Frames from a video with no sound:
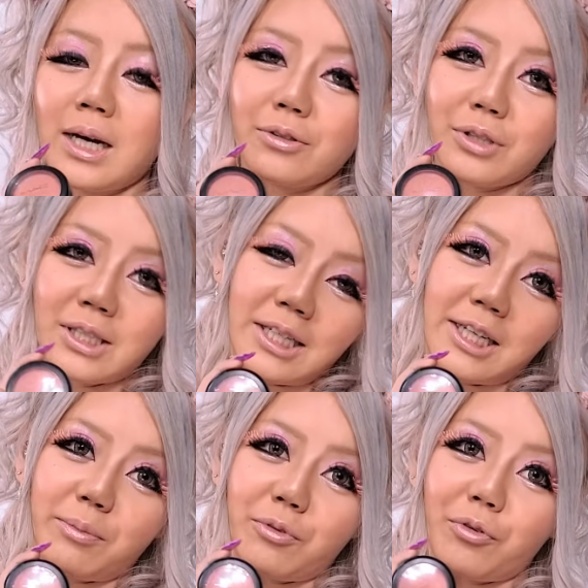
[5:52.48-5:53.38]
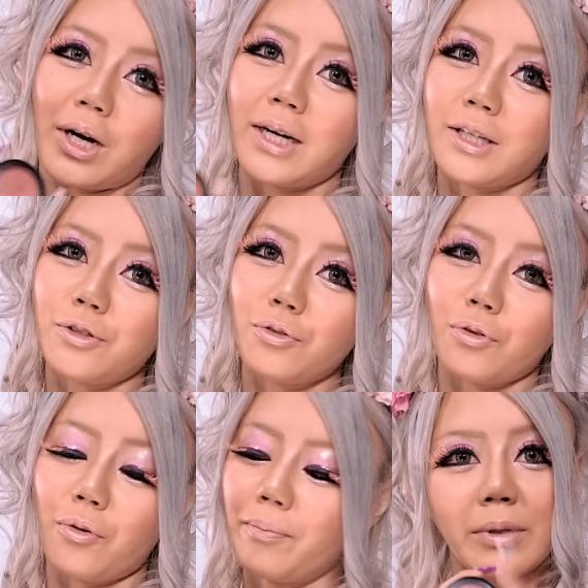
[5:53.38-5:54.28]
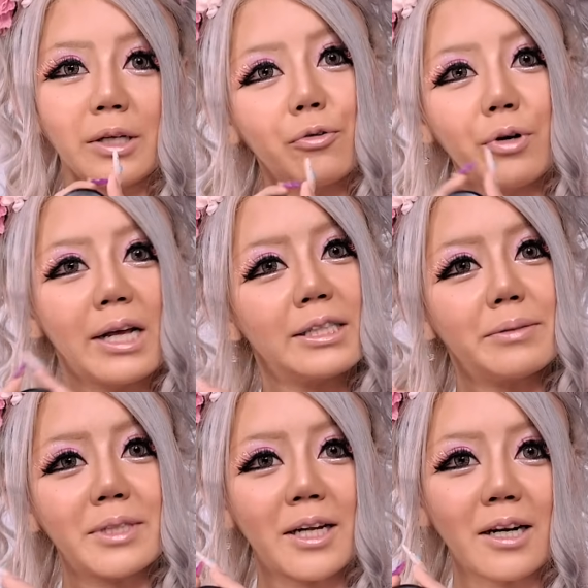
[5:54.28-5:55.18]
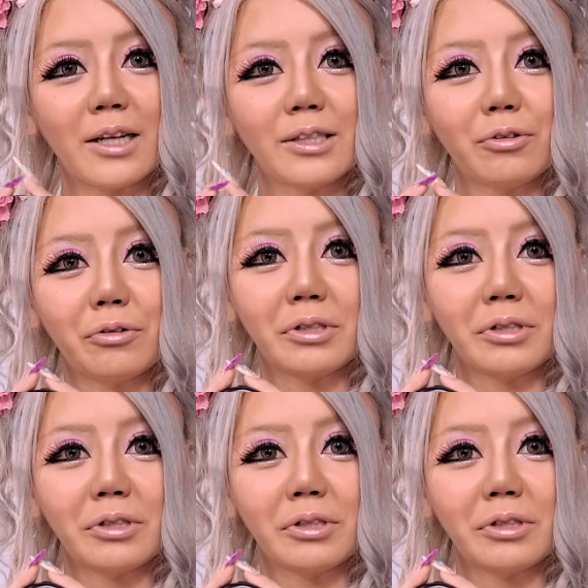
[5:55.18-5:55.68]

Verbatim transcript: あるし、気分を変えてちょっとピンクオレンジみたいな感じの